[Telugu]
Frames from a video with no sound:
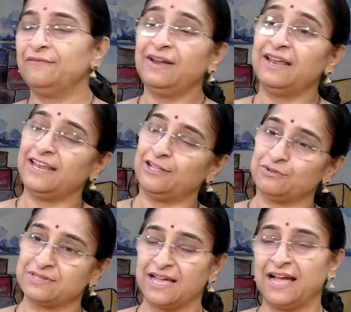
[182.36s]
వీళ్ళని
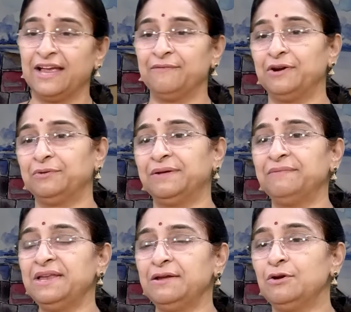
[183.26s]
ఏదో సహాయం
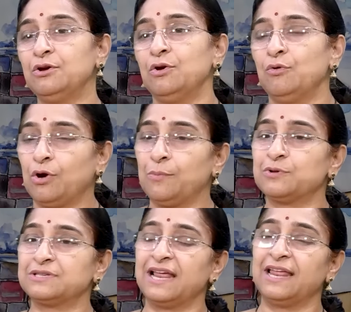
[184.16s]
అడుగుదామని ఒక
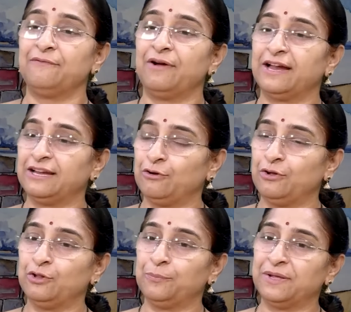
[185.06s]
ముసలాయన వాకిట్లో
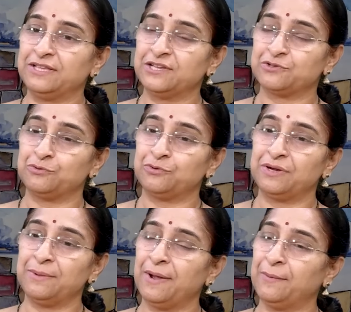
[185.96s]
ఏదో పని
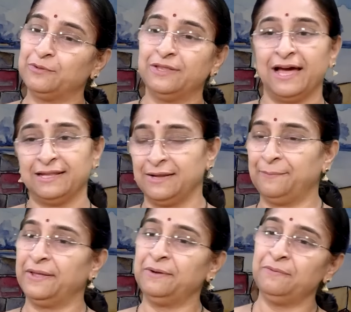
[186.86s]
చేసుకుంటుంటే బాబు దారి
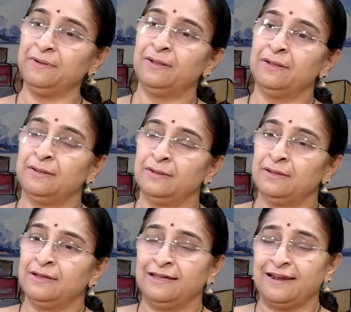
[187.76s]
తెప్పాను
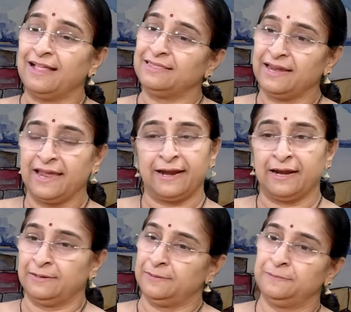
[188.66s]
రాత్రికి
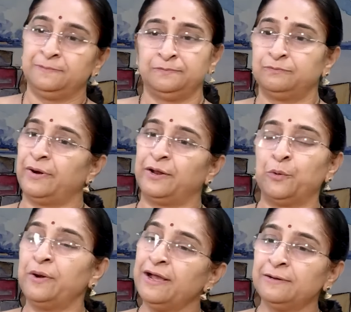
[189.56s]
ఇక్కడ
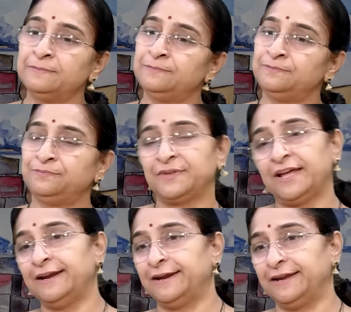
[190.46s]
పడుకోనా
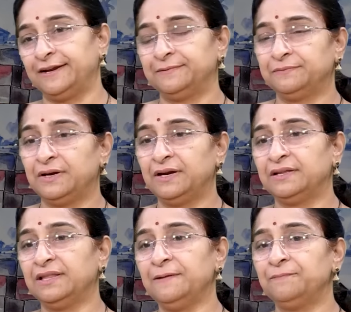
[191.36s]
అని అడిగాడు
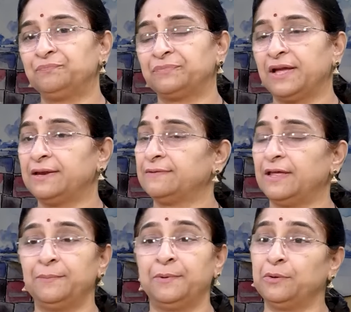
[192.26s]
అడిగితే ఆయన
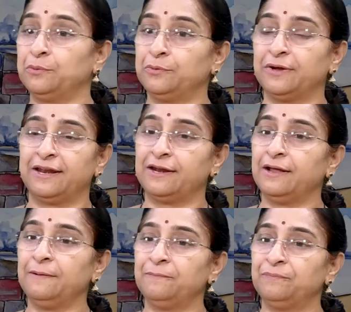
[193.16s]
సరే పడుకుందో
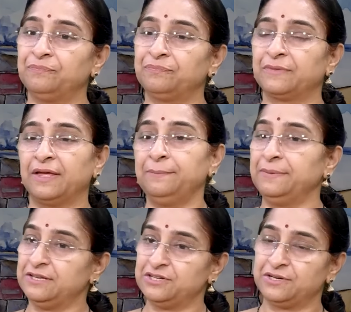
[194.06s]
కానరా అని
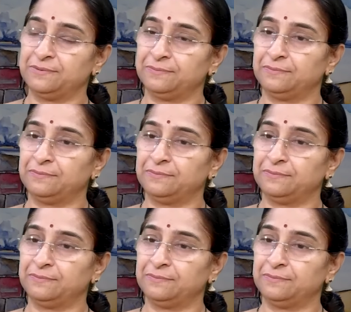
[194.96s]
పిలిచాడు